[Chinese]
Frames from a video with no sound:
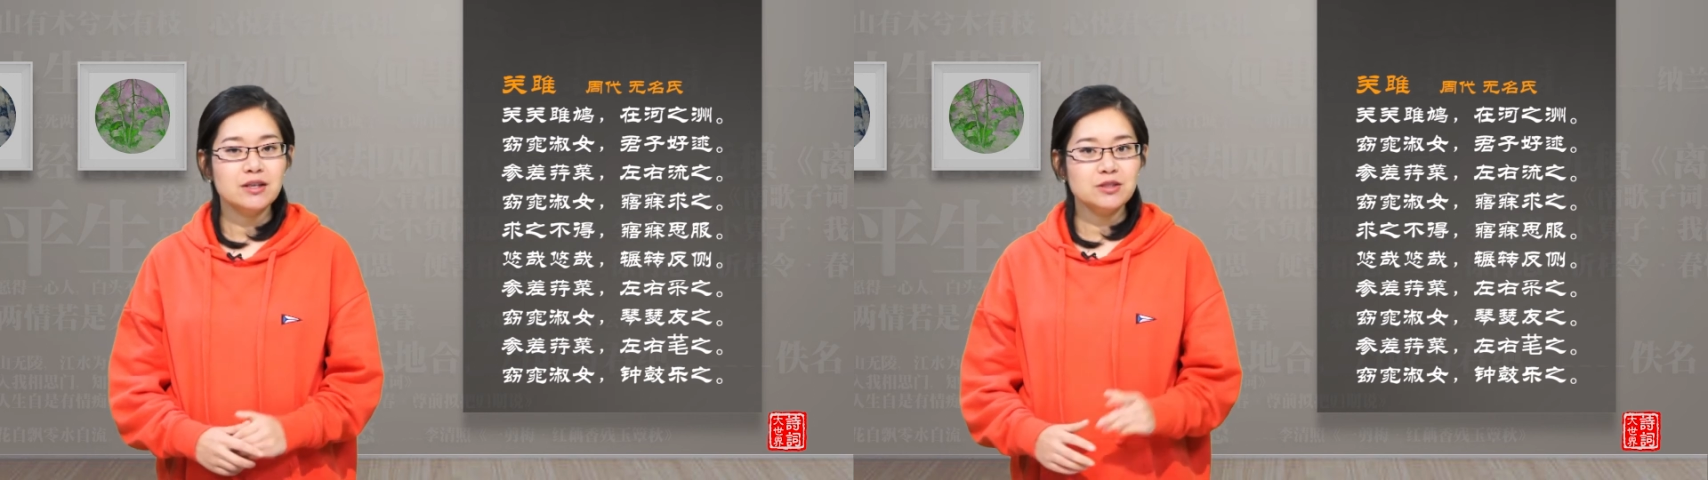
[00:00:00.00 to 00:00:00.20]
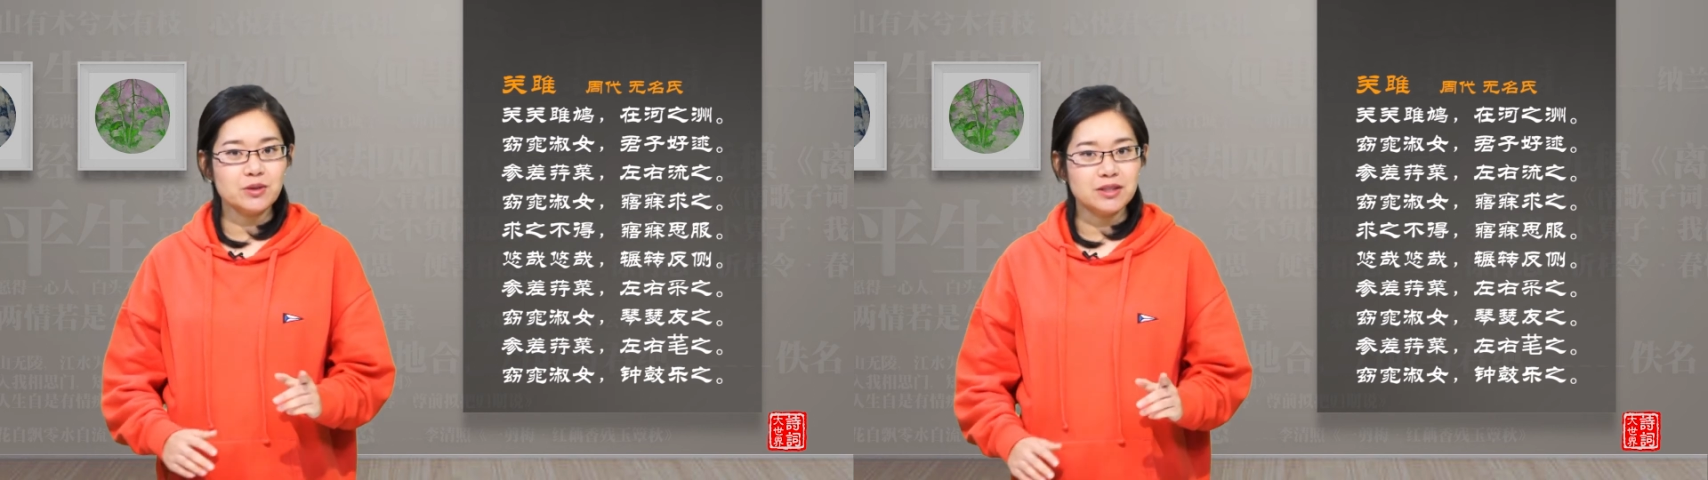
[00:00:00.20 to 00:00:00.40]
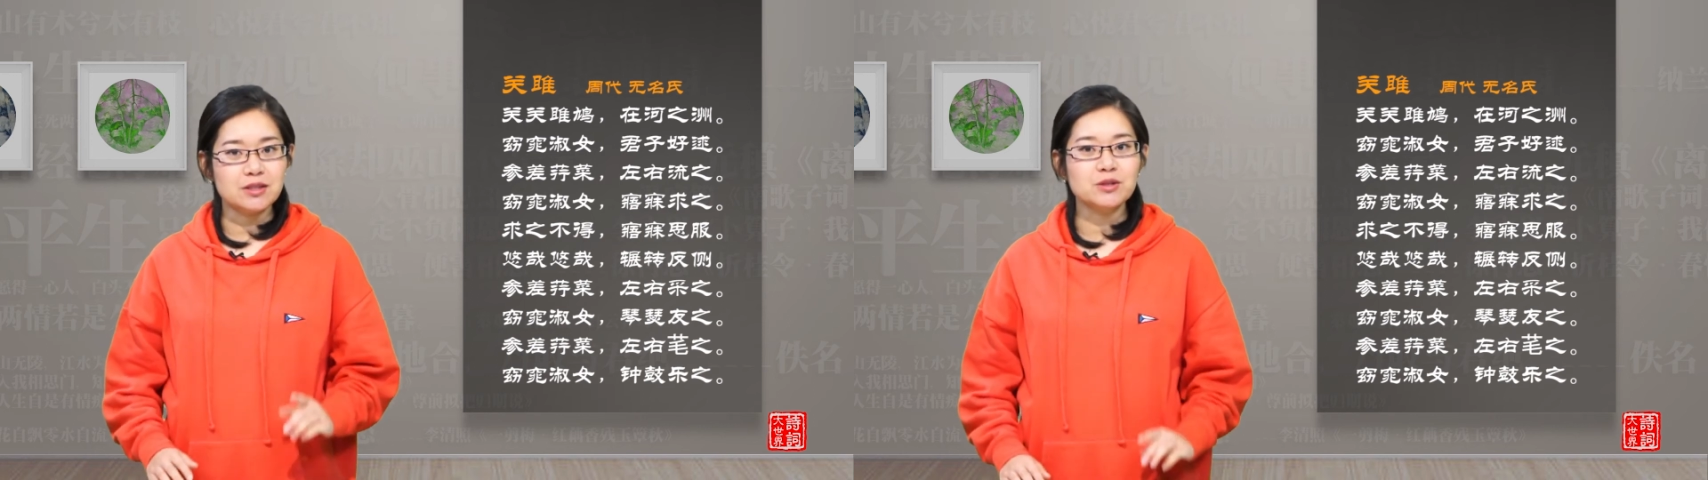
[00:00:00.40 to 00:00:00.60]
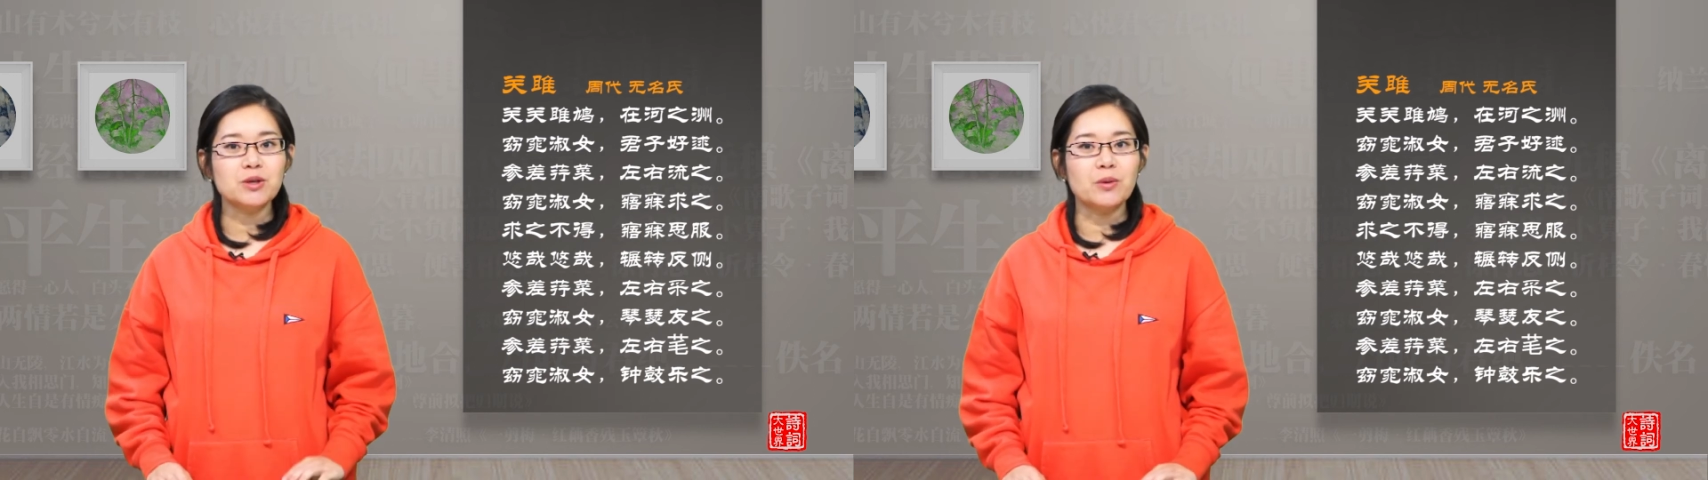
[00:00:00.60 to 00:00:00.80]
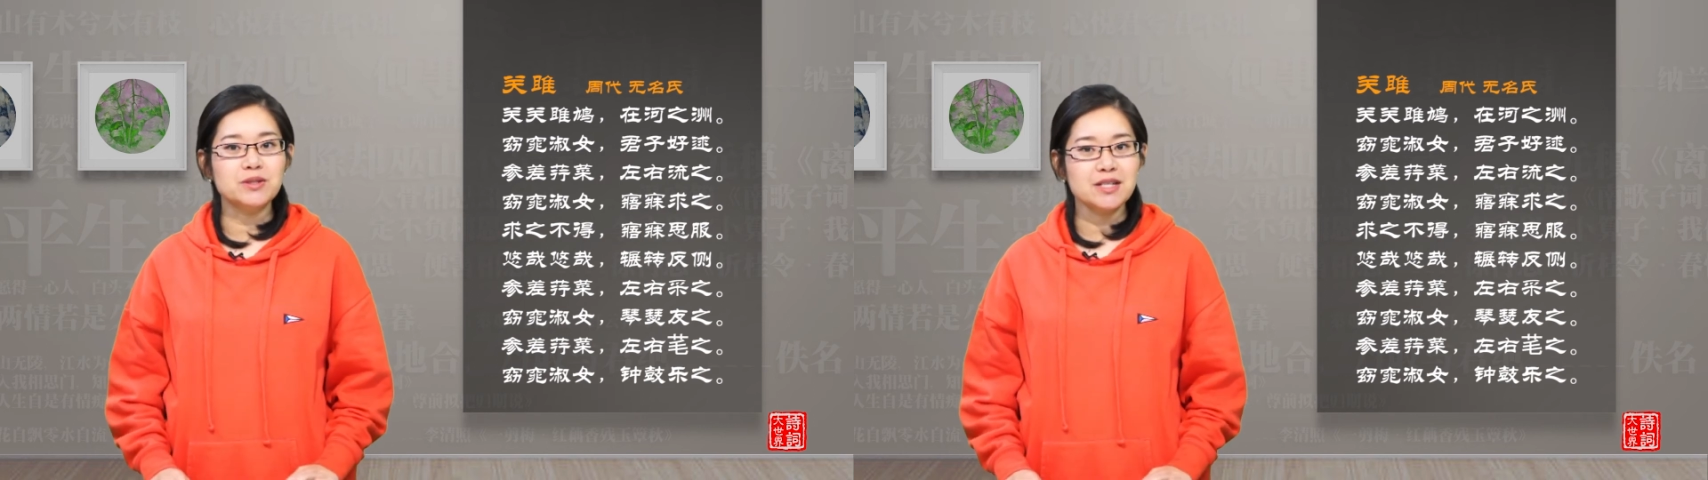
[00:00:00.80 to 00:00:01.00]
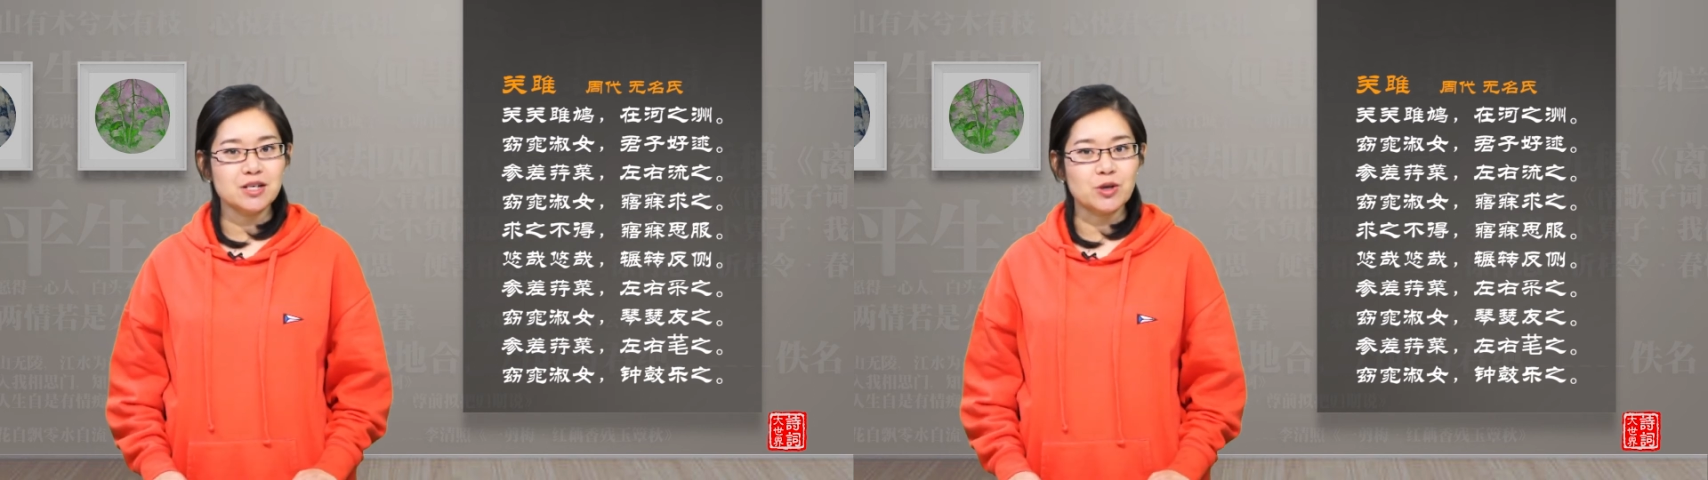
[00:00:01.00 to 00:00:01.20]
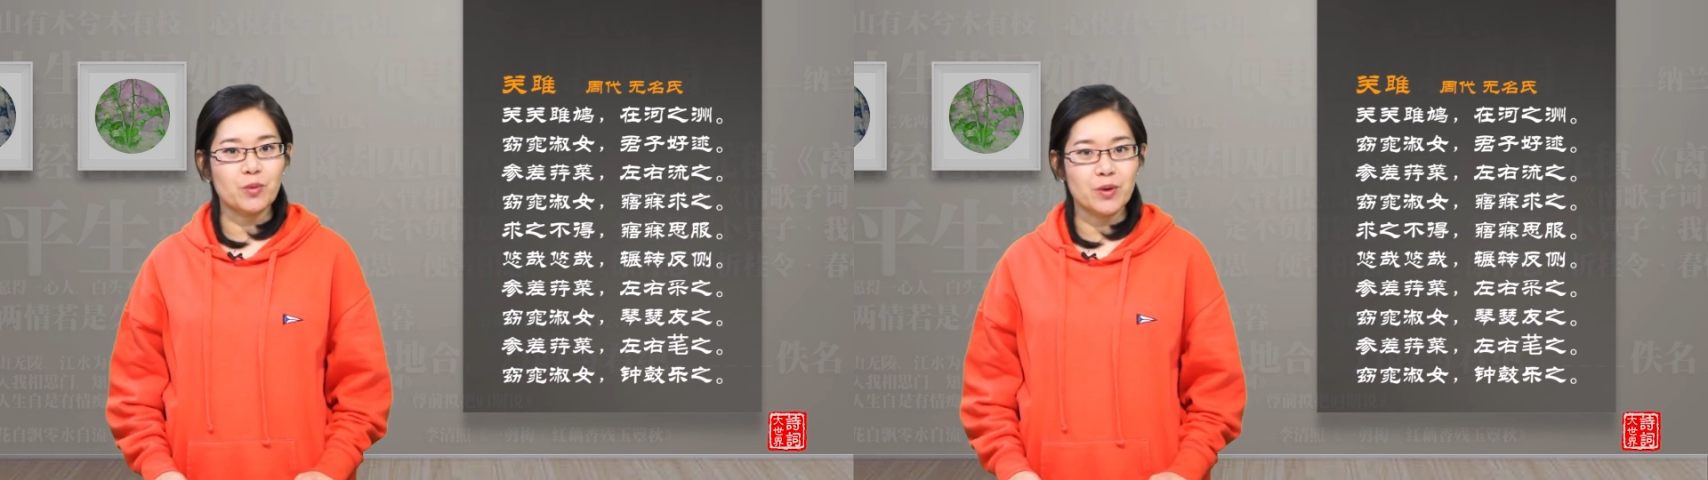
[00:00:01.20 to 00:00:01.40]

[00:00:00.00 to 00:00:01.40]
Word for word: 就已经从这首《